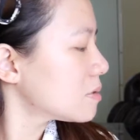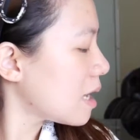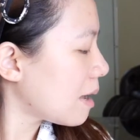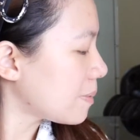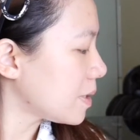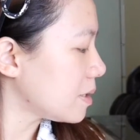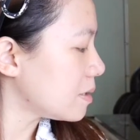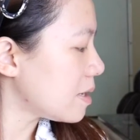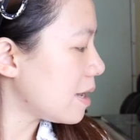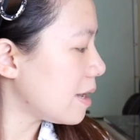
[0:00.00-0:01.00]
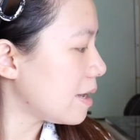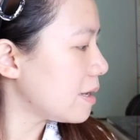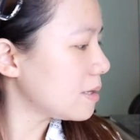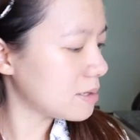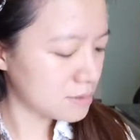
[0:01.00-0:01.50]
大瓶的
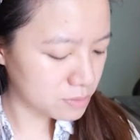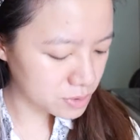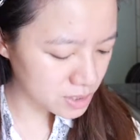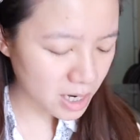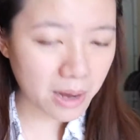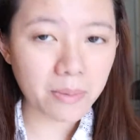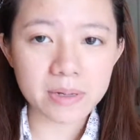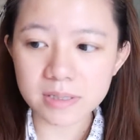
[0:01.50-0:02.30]
哎，不是开玩